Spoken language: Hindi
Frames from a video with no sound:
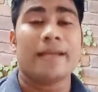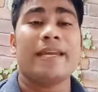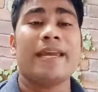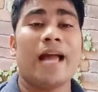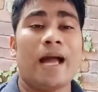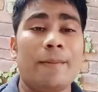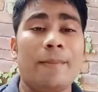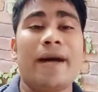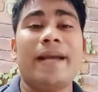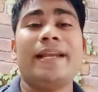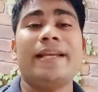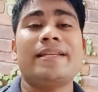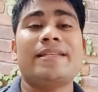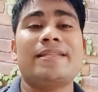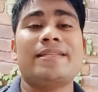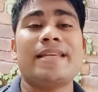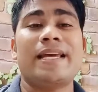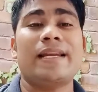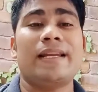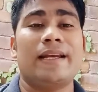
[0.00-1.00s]
कि हमारे
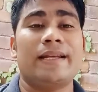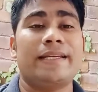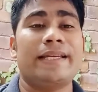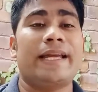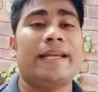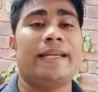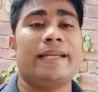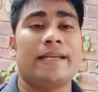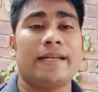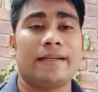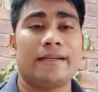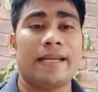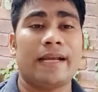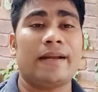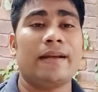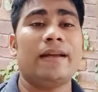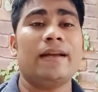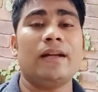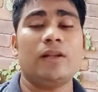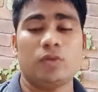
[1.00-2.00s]
इस चैनल यानी कि
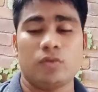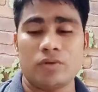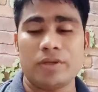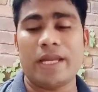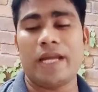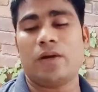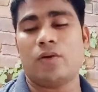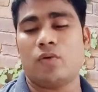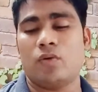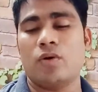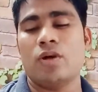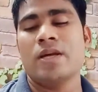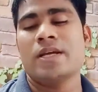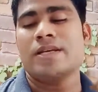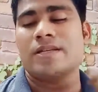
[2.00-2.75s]
टेक्निकल दुनिया को